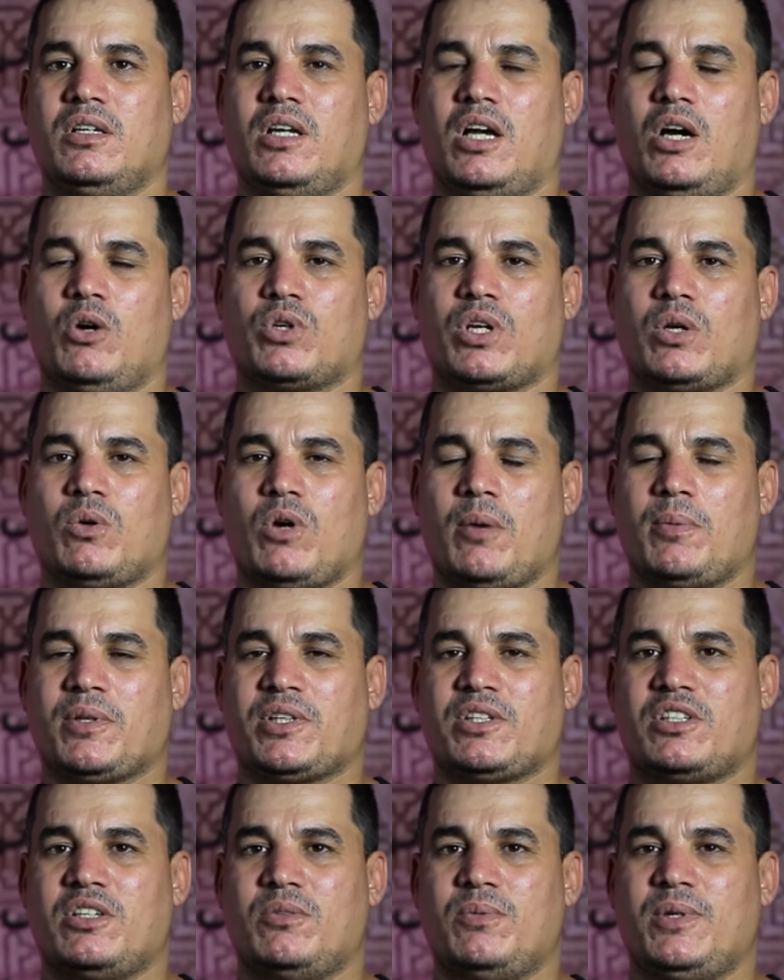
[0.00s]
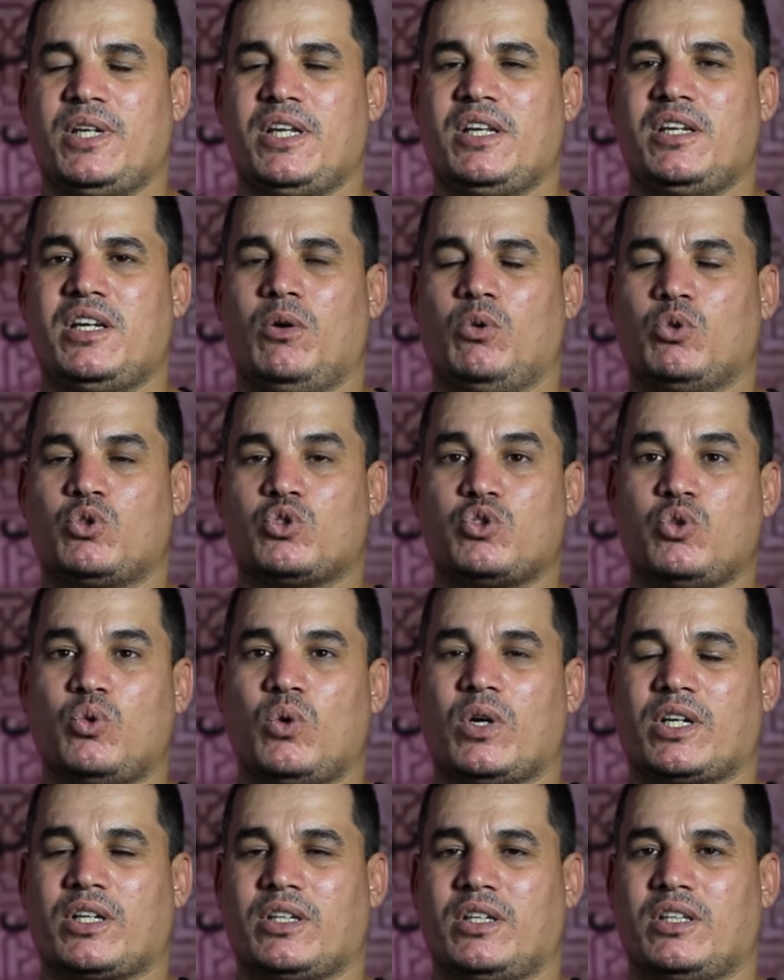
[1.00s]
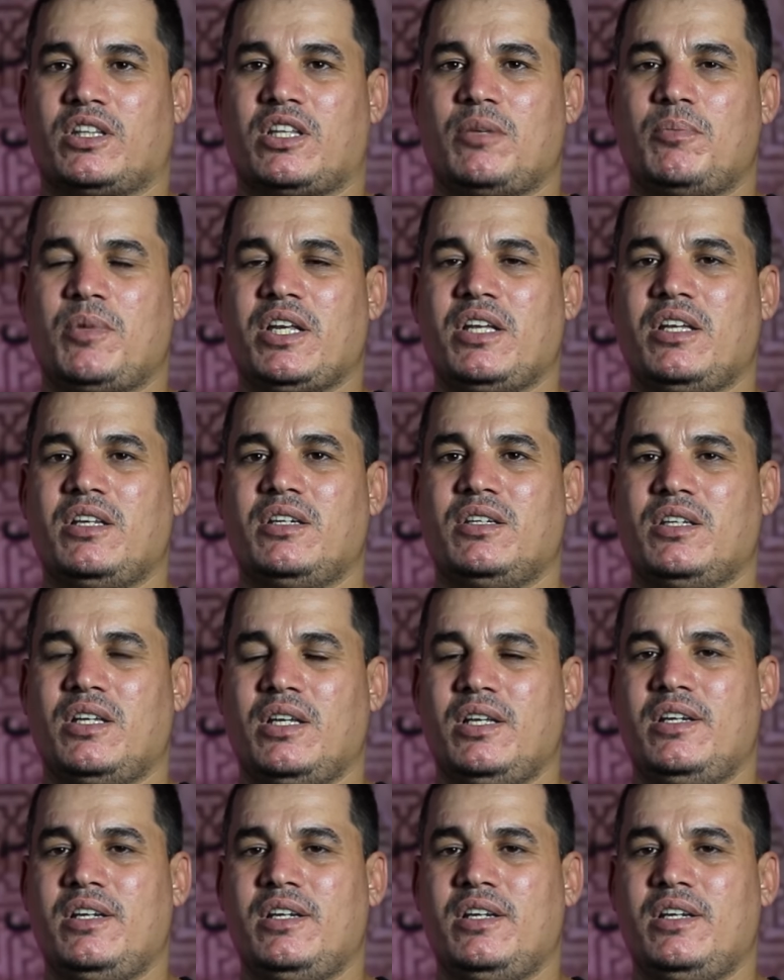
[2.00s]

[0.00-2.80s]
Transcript: او روابط التمارين او صور التمارين